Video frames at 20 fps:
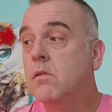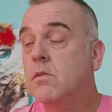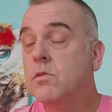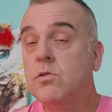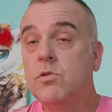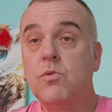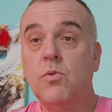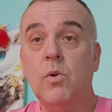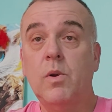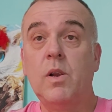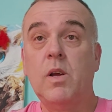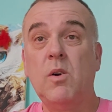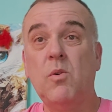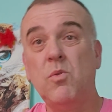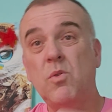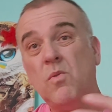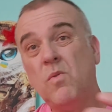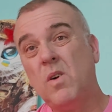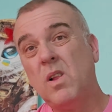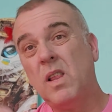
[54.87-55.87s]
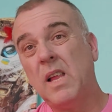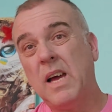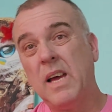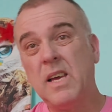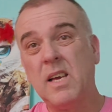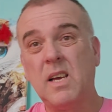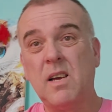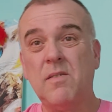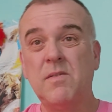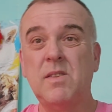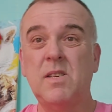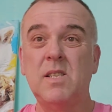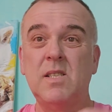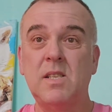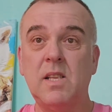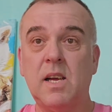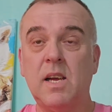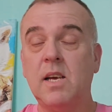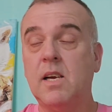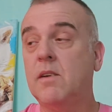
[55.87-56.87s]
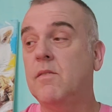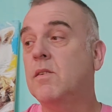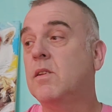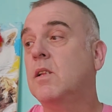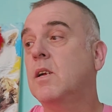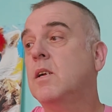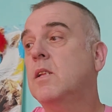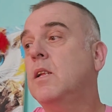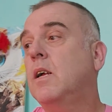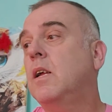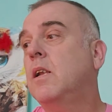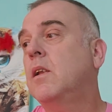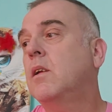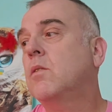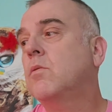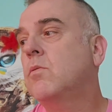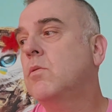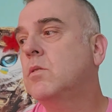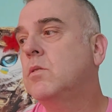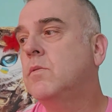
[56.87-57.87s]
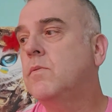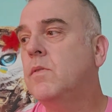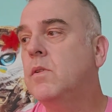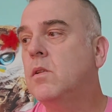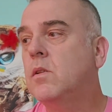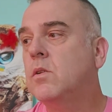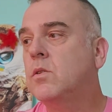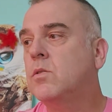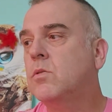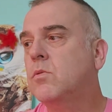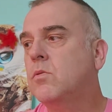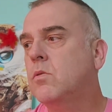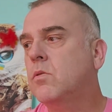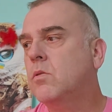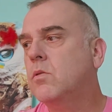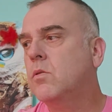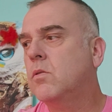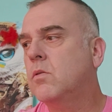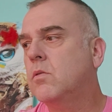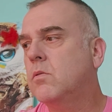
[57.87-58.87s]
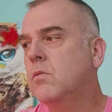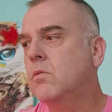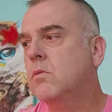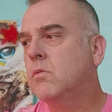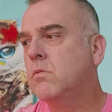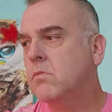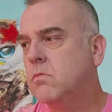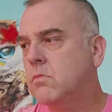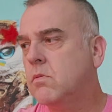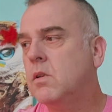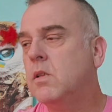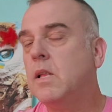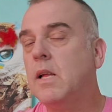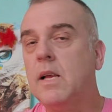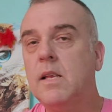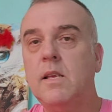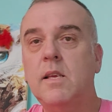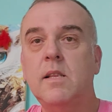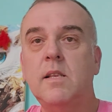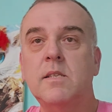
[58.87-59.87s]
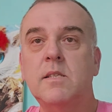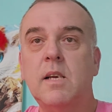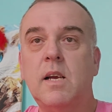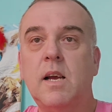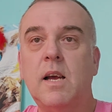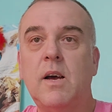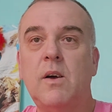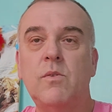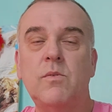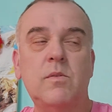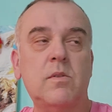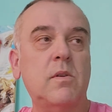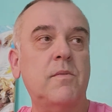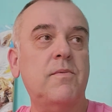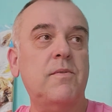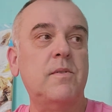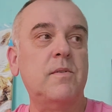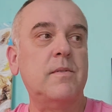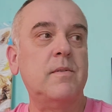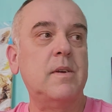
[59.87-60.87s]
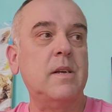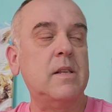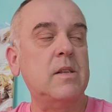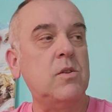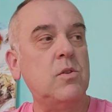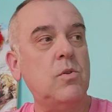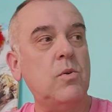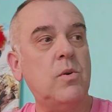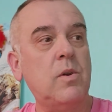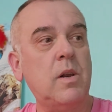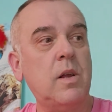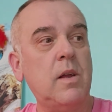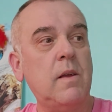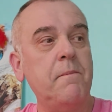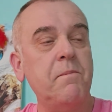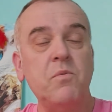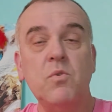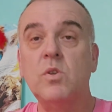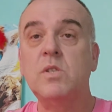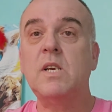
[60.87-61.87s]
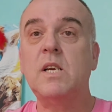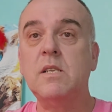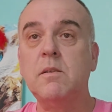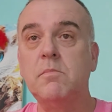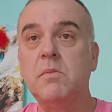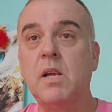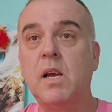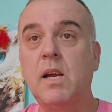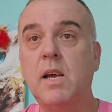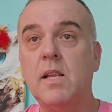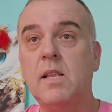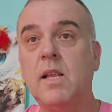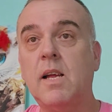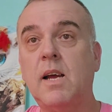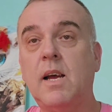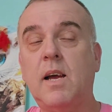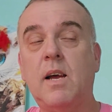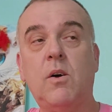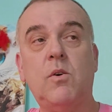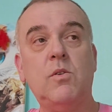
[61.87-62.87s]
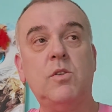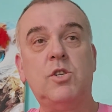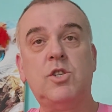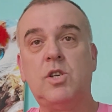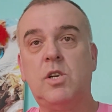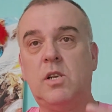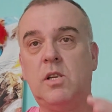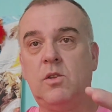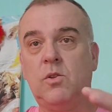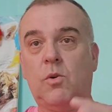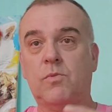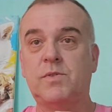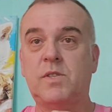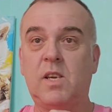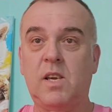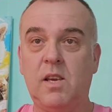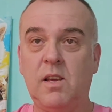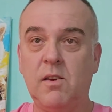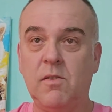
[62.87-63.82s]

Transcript: сколько у него лайков, дизлайков и так далее. То есть видно, что это один из аккаунтов, который, ну скажем так, это аккаунт Жириновский,